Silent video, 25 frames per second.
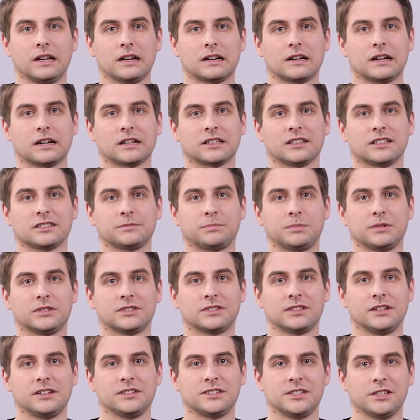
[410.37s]
как на
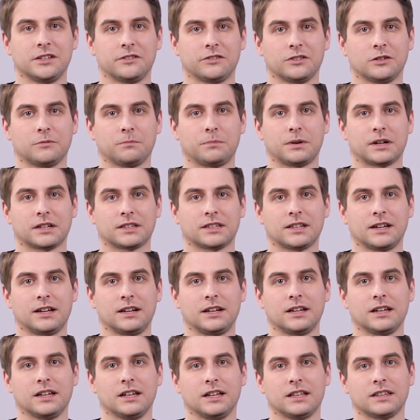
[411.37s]
специализированном
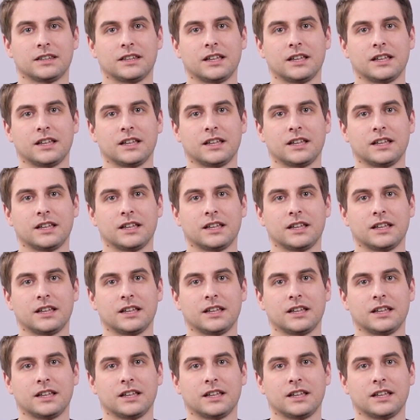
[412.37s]
портале,